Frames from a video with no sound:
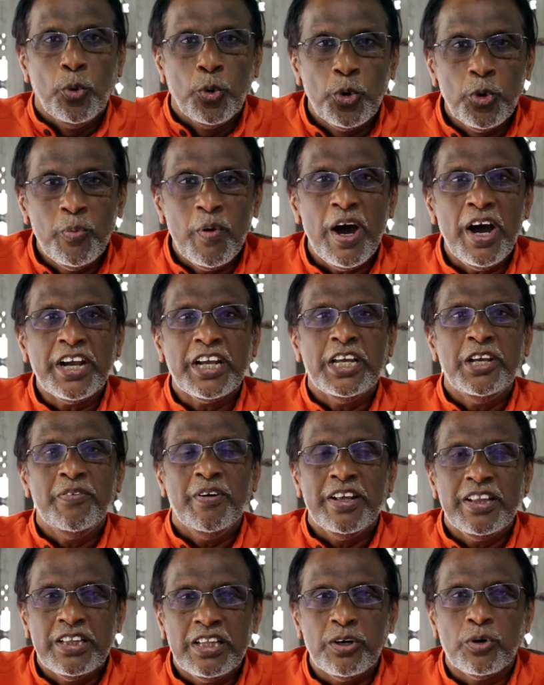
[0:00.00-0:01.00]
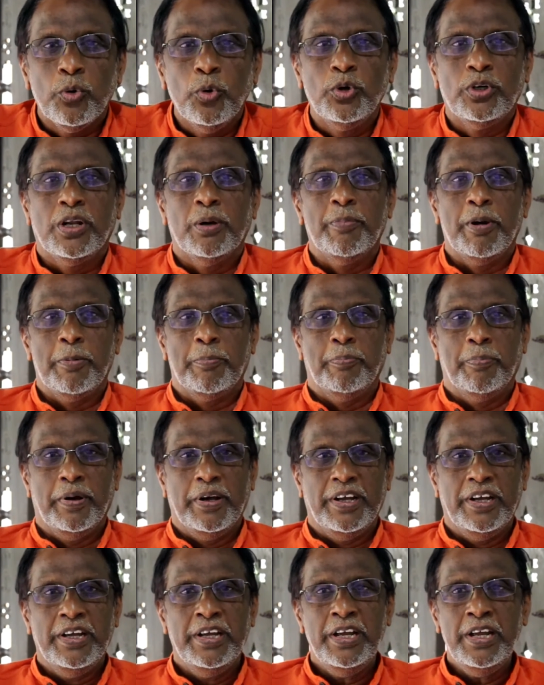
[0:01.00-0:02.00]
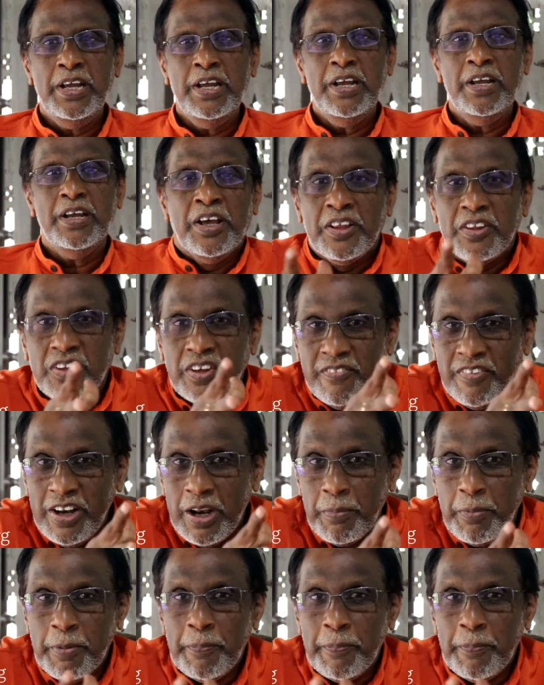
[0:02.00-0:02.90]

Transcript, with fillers: உருவாக்கி வைத்த கூட்டமைப்பை சிவில்